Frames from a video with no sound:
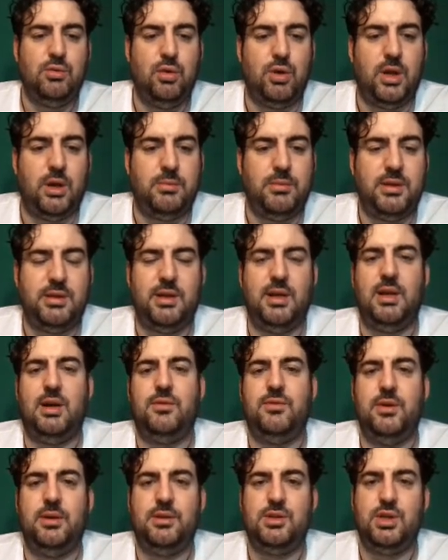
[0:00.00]
dönemde
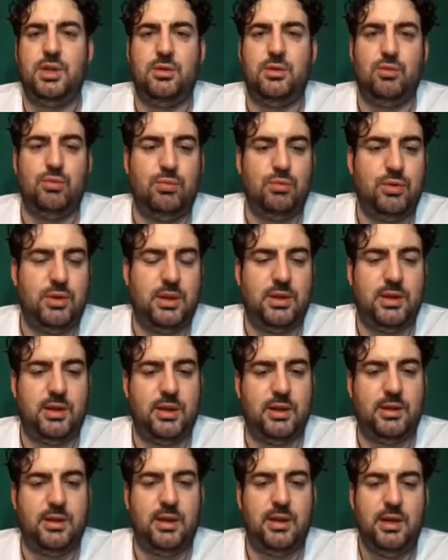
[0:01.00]
telafi edeceğini umut
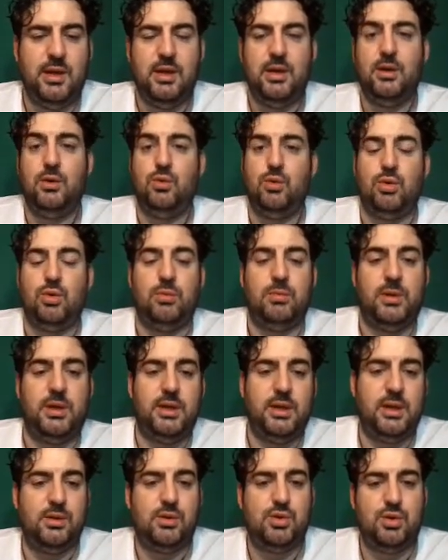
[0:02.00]
ederekten
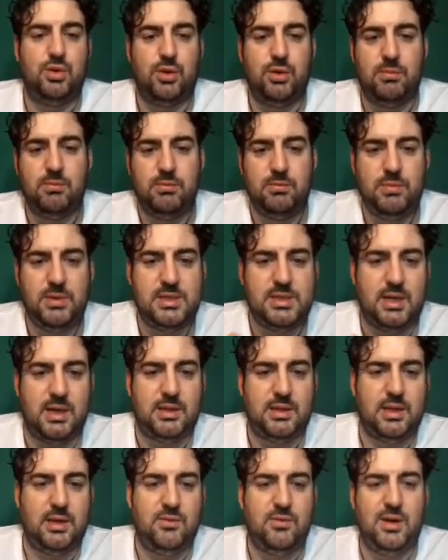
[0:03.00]
yorumlara geçiyorum. Bir
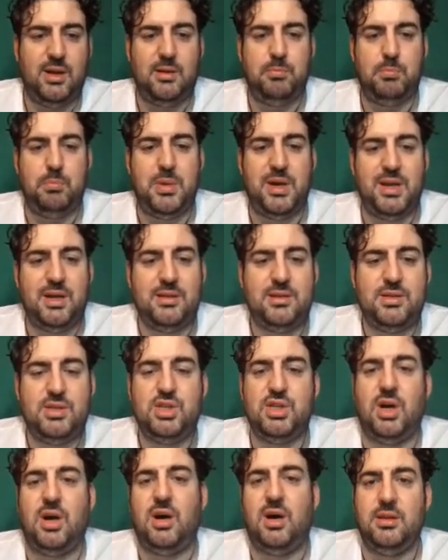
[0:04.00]
saat evvel Berat
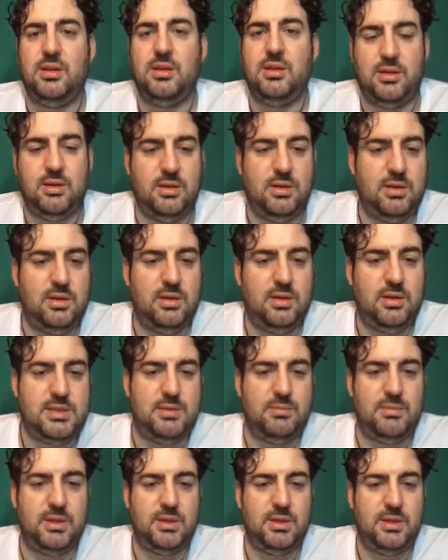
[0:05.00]
Şahan e,
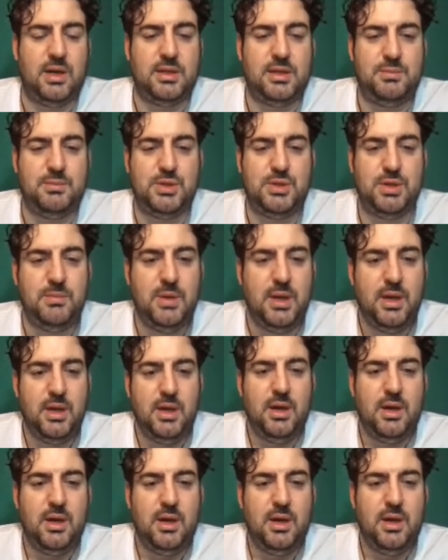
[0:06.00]
isimli takipçim
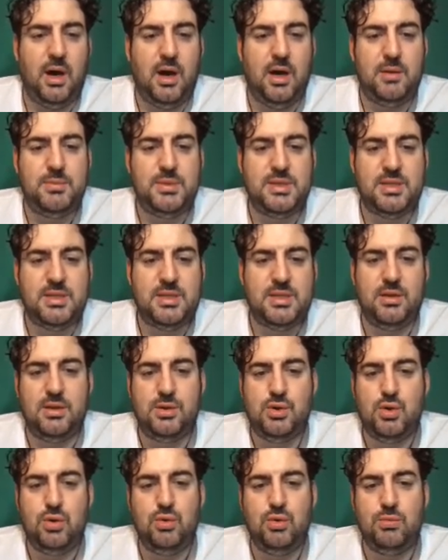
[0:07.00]
abi
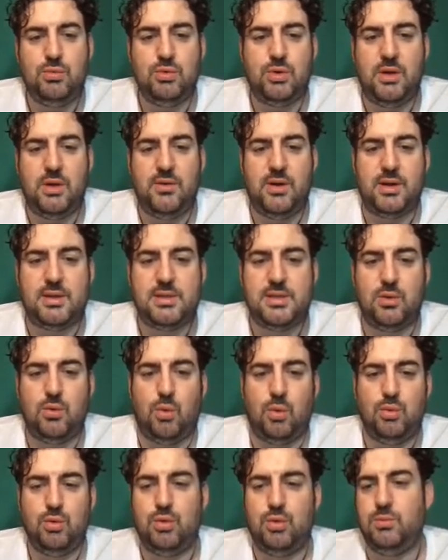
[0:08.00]
sadece yumurta
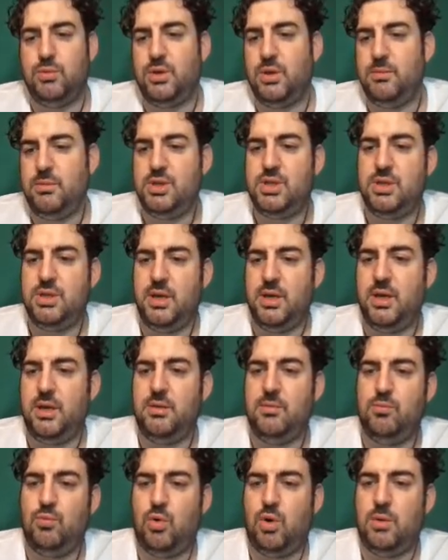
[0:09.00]
versek olur mu demiş.
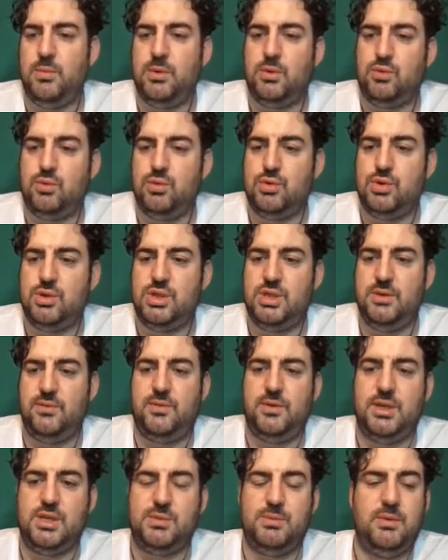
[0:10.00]
Neye? Muhabbet kuşu
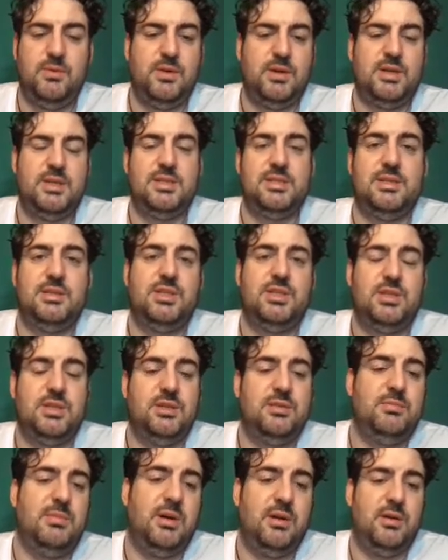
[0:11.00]
çiftleşme ve
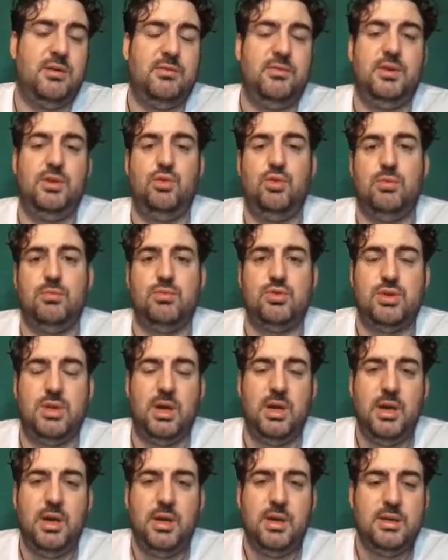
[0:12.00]
kızıştırma
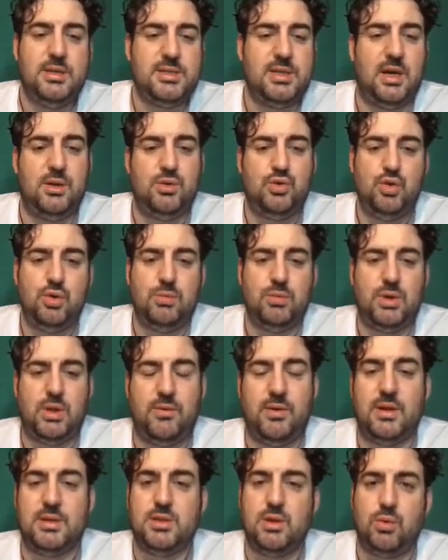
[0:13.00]
videomuza sadece
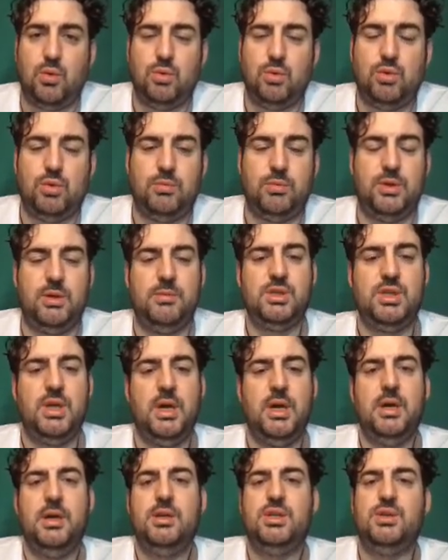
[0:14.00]
yumurta versek olur mu
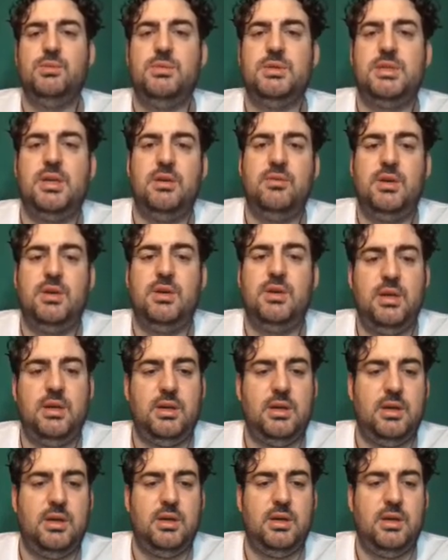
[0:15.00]
demiş. Şimdi
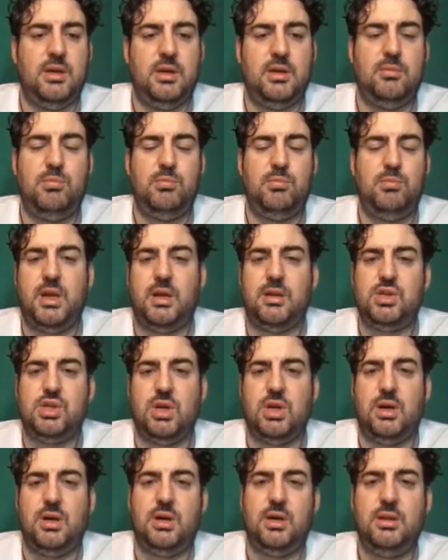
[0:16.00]
sevgili e, Berat
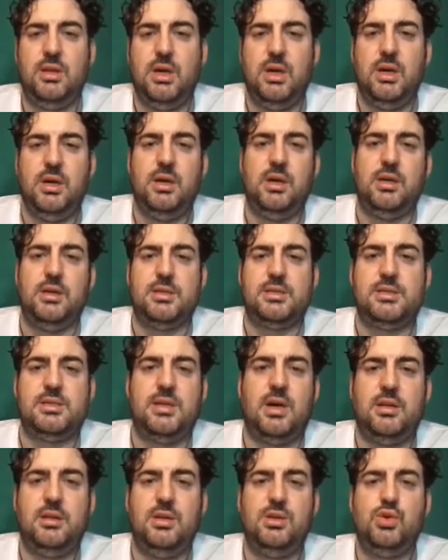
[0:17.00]
Şahan e,
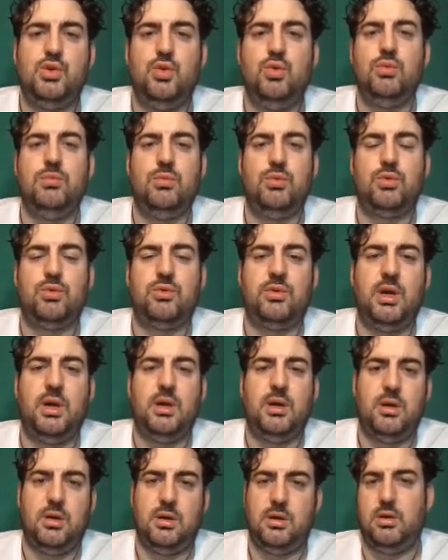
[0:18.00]
sadece
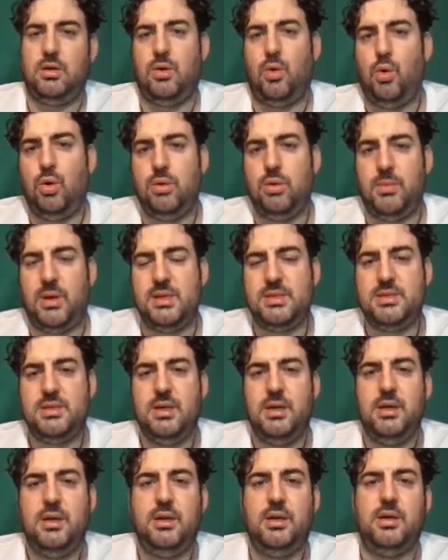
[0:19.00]
yumurta
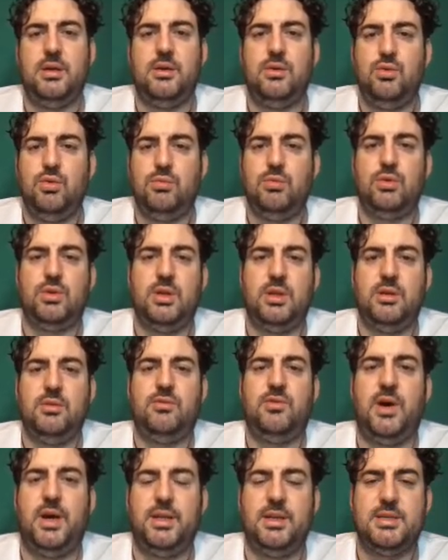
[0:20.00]
olmaz.
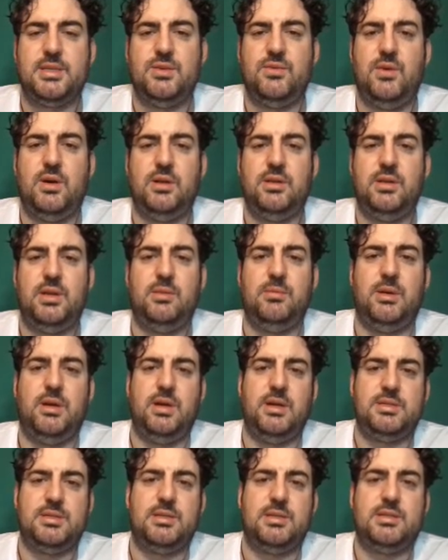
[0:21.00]
Yumurtanın faydası vardır
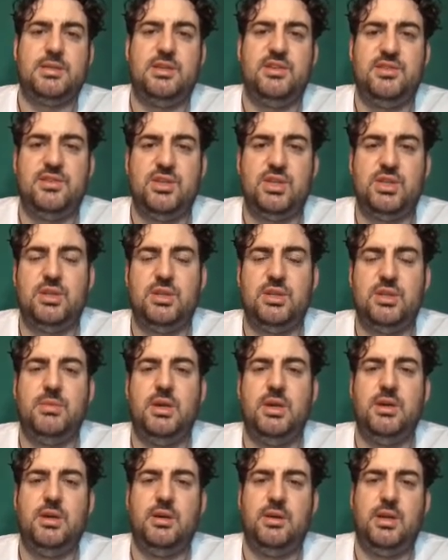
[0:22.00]
ama esas
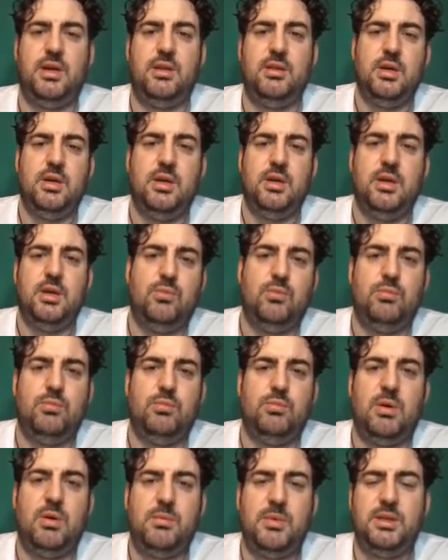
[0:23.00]
kızıştırmaya yarayan
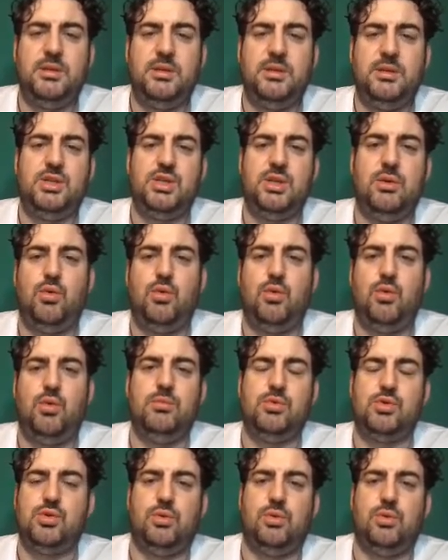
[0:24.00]
bu mamaların içine
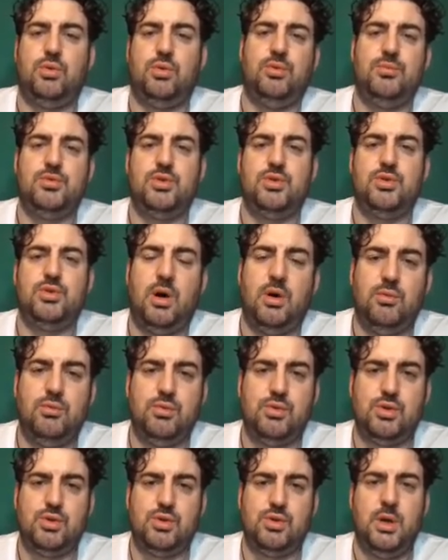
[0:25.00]
koymuş olduğumuz
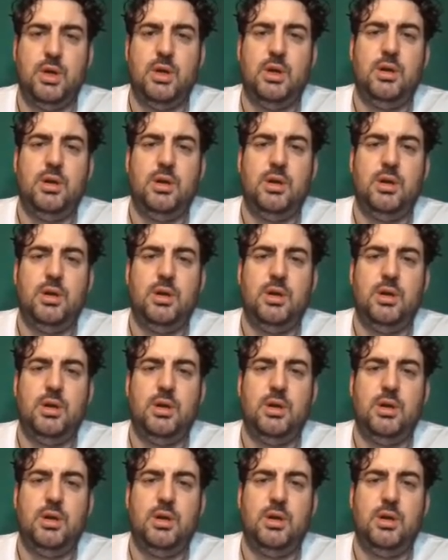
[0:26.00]
havuç,